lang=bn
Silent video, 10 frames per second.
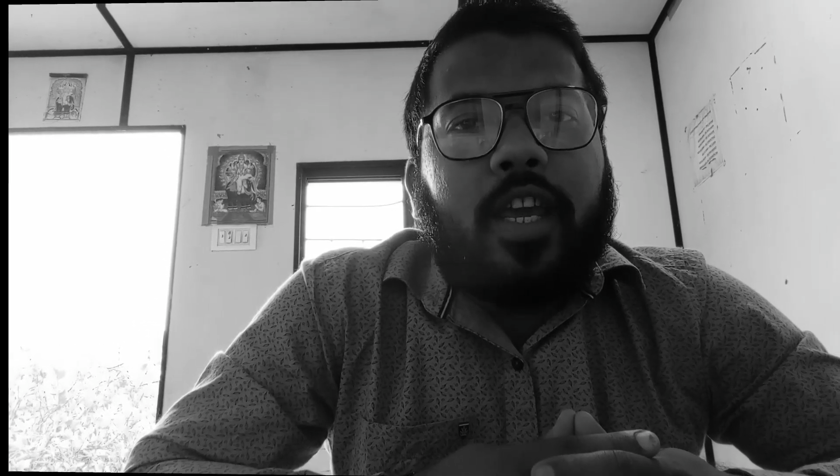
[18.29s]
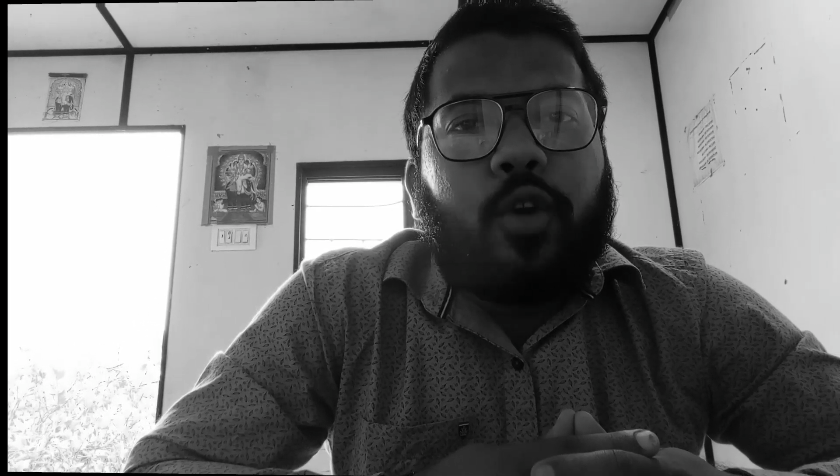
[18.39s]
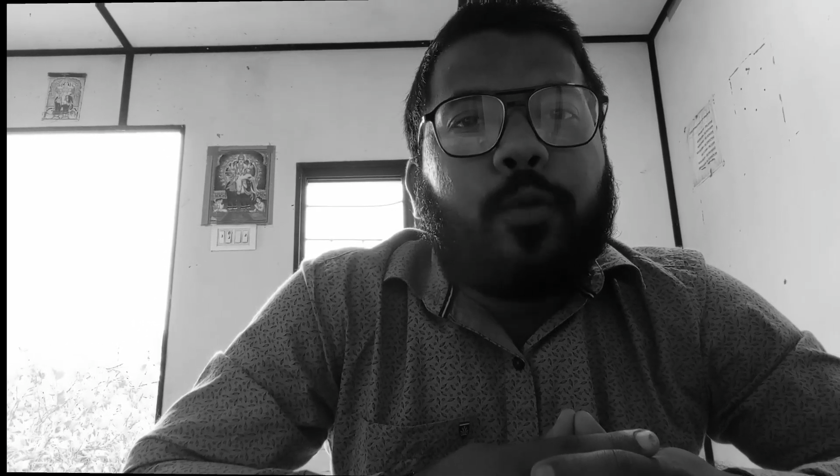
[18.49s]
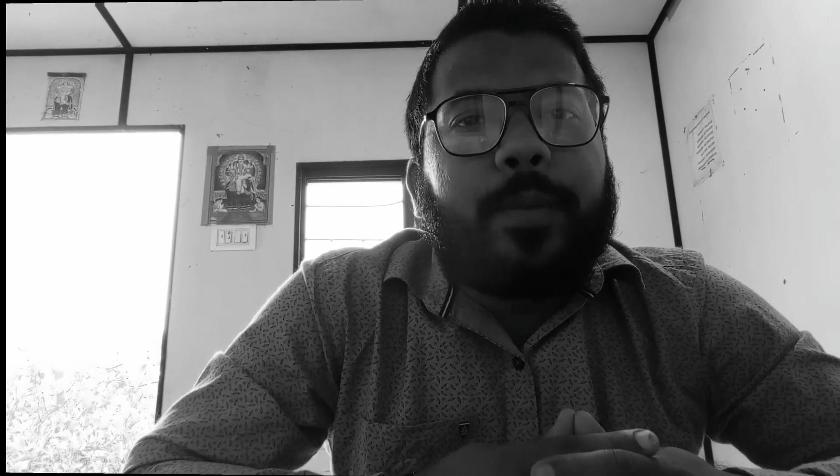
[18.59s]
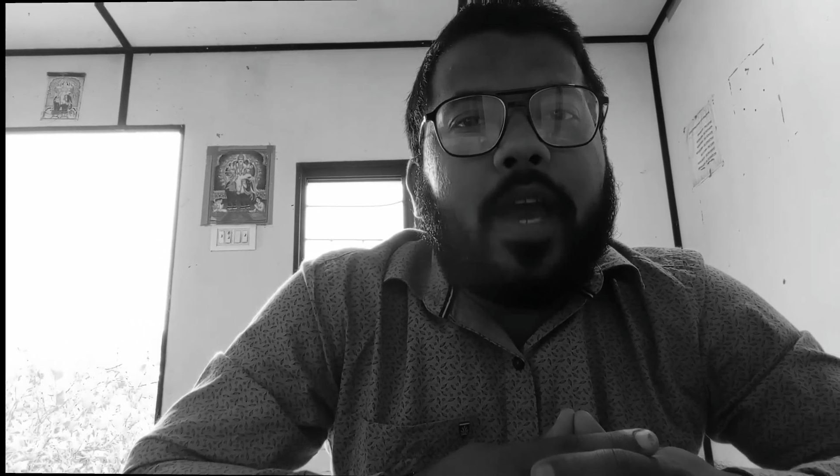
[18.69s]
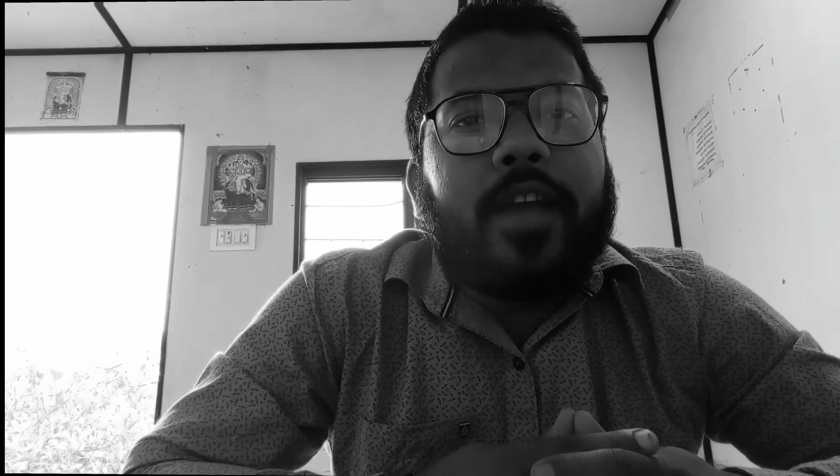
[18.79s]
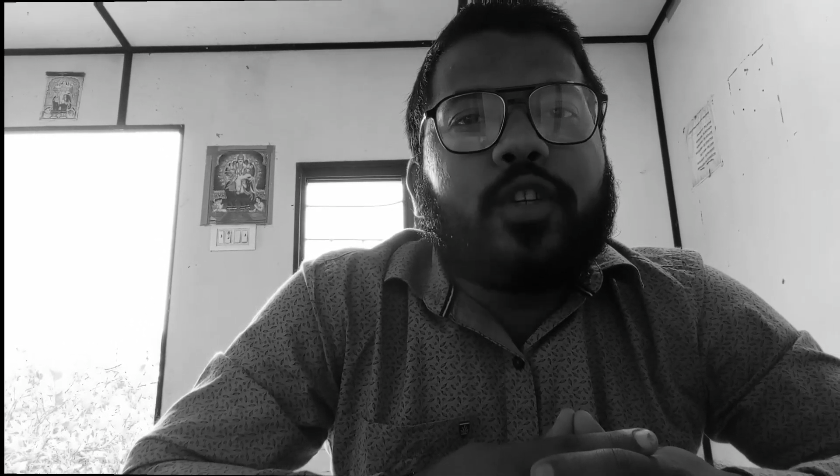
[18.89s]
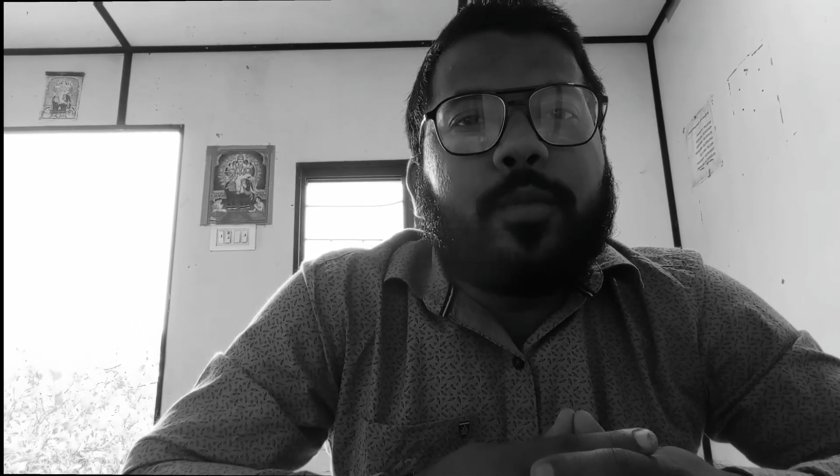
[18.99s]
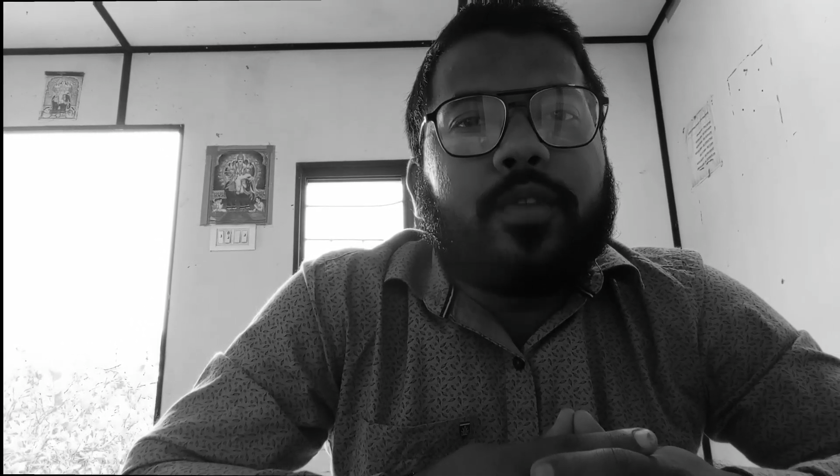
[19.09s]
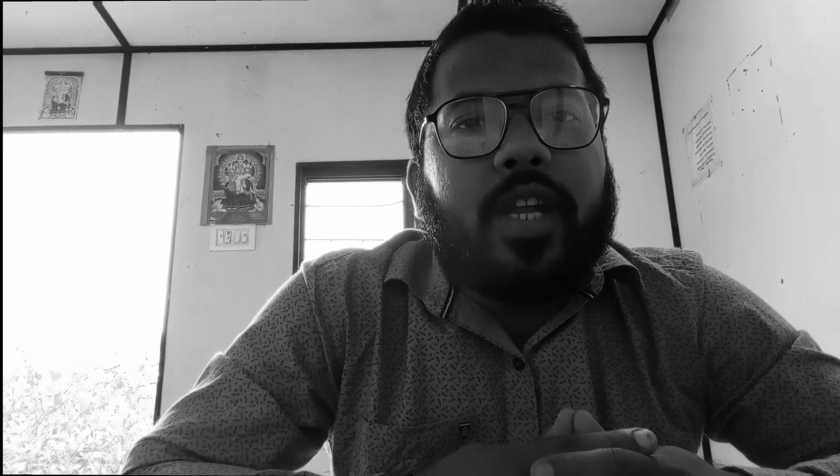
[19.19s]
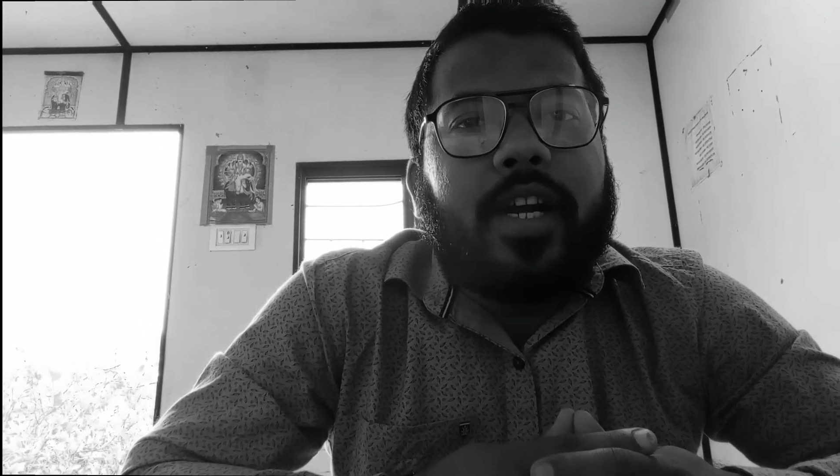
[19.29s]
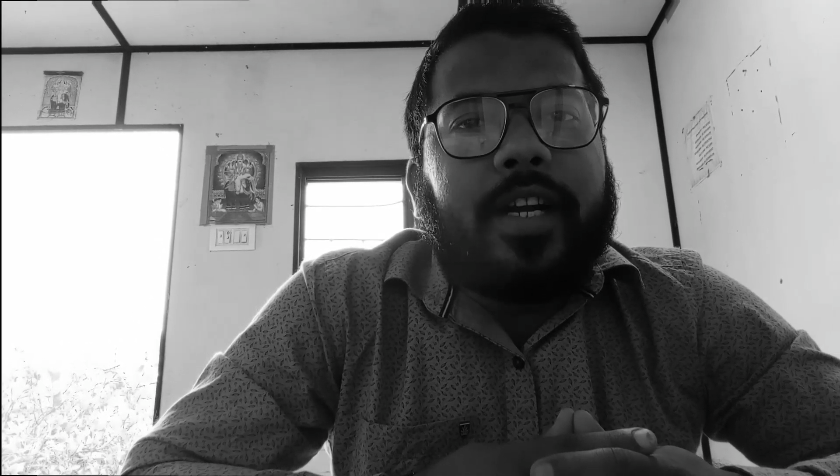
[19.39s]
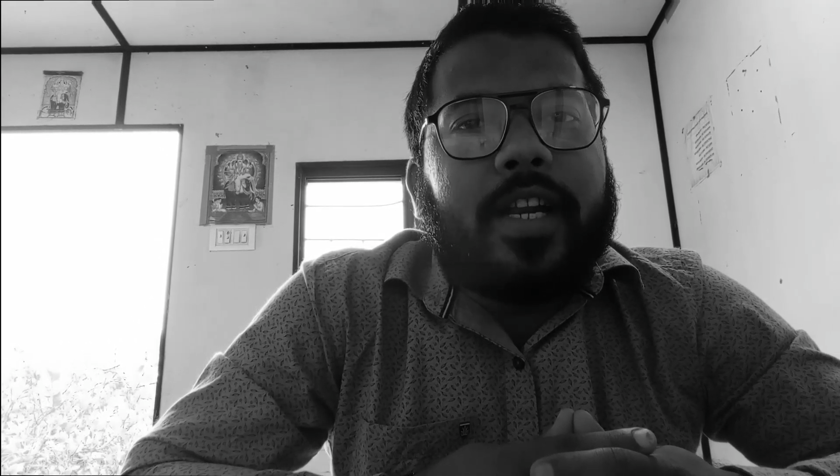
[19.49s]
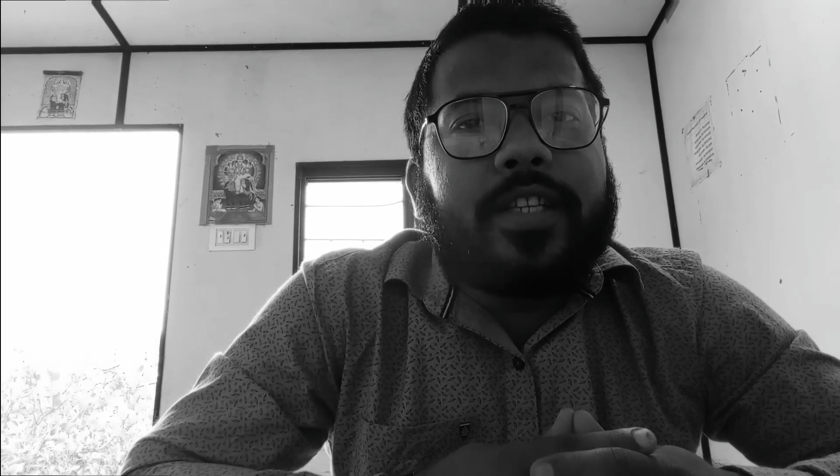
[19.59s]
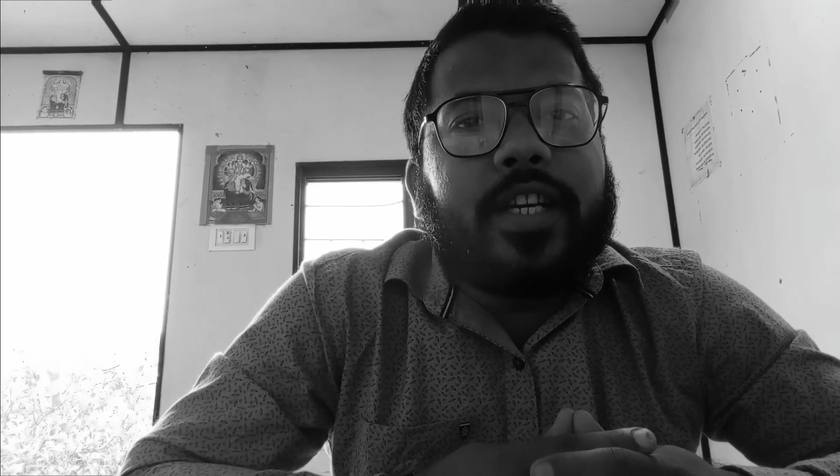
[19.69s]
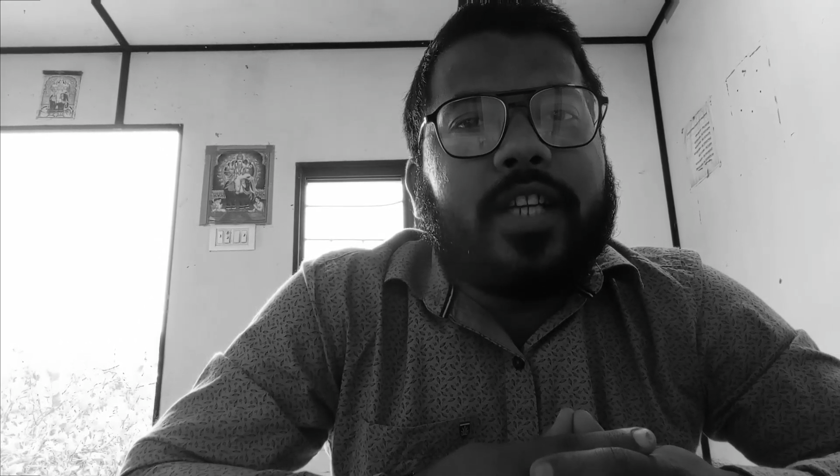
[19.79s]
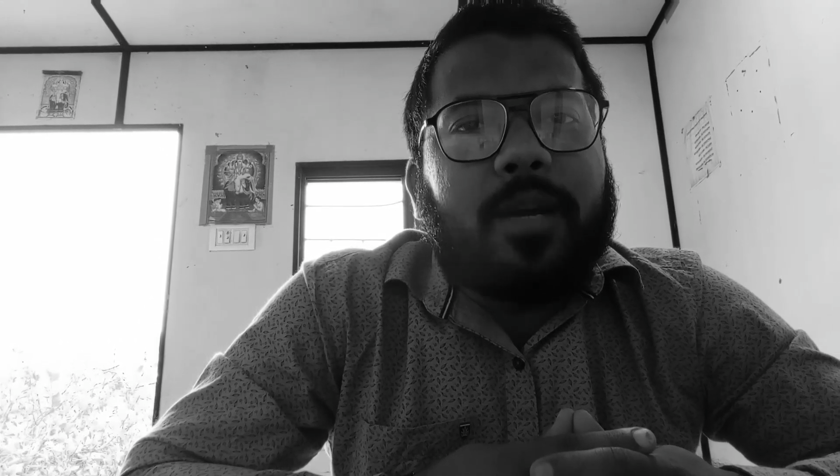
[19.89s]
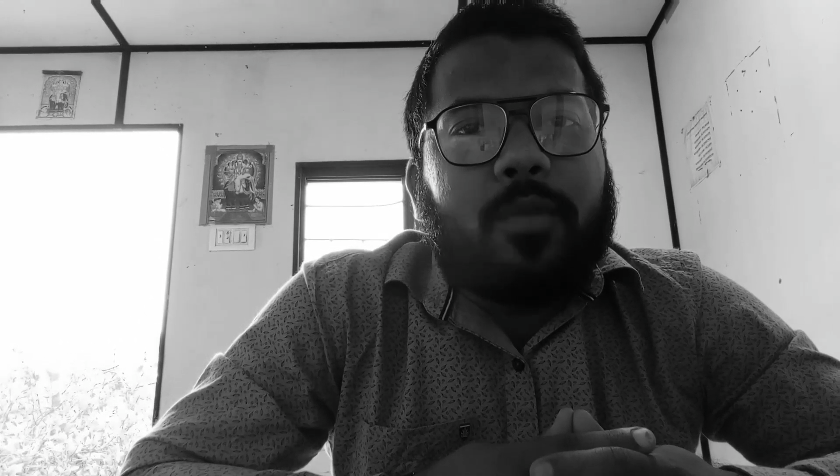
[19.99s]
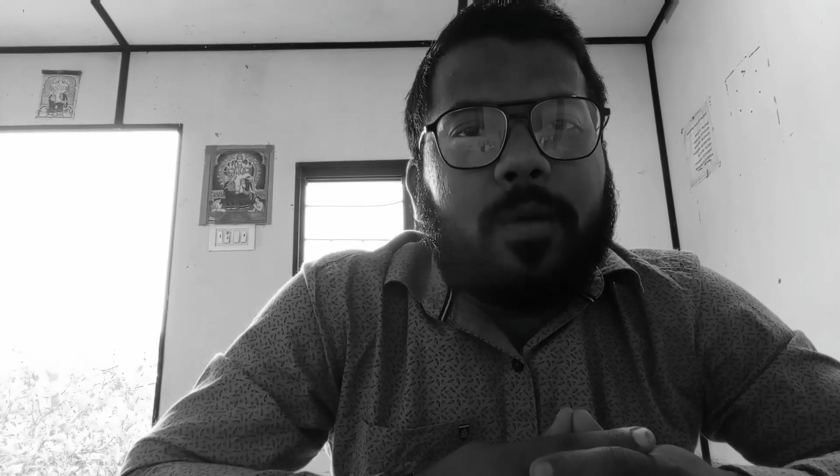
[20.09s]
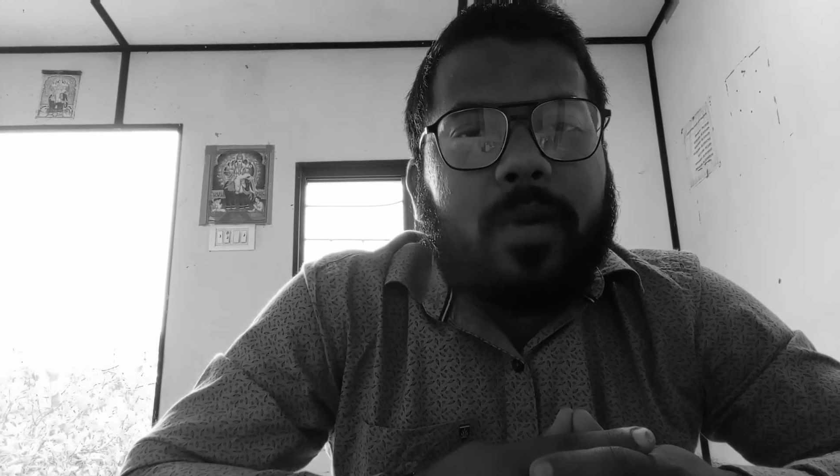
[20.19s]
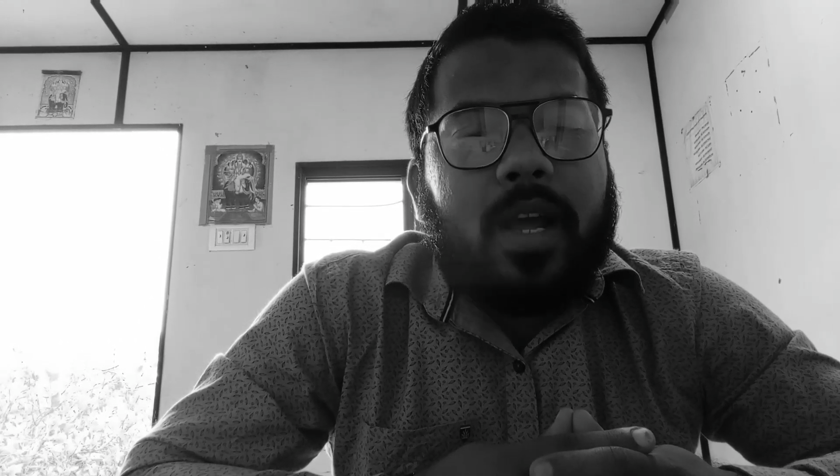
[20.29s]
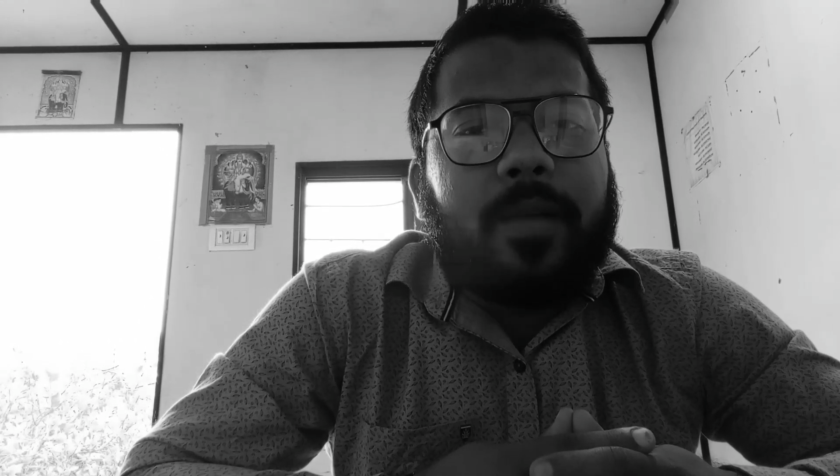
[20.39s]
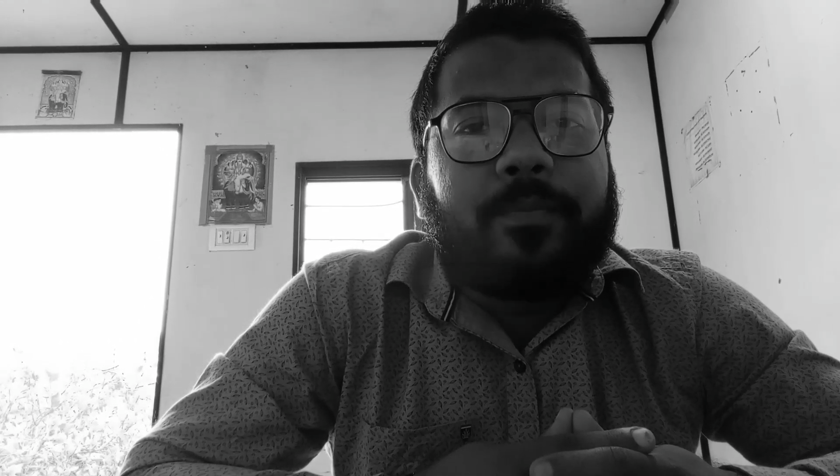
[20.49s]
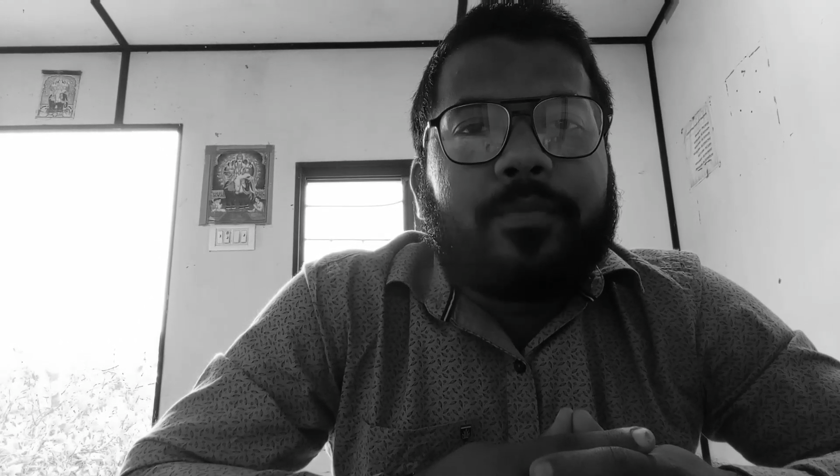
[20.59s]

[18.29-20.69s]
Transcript: ইউপিআই সম্বন্ধে ডিটেলসে জানবো আমরা